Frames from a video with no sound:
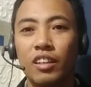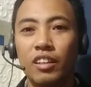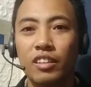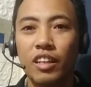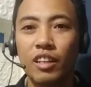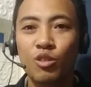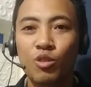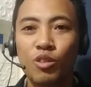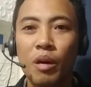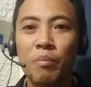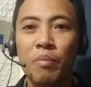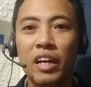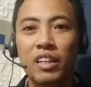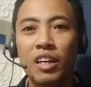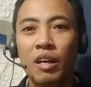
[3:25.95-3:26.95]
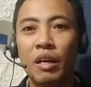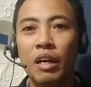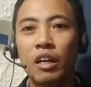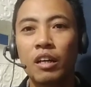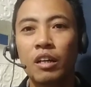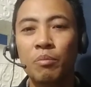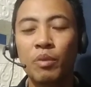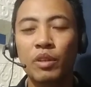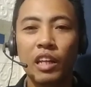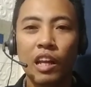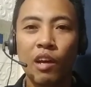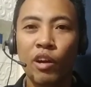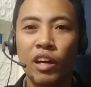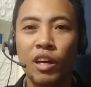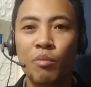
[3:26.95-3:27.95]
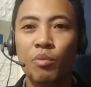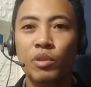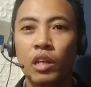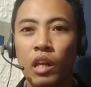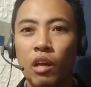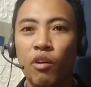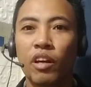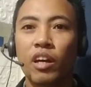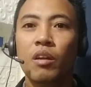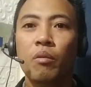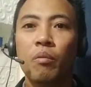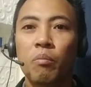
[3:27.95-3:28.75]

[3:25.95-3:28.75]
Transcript: dan juga banyak eh, penyelewengan-penyelewengan.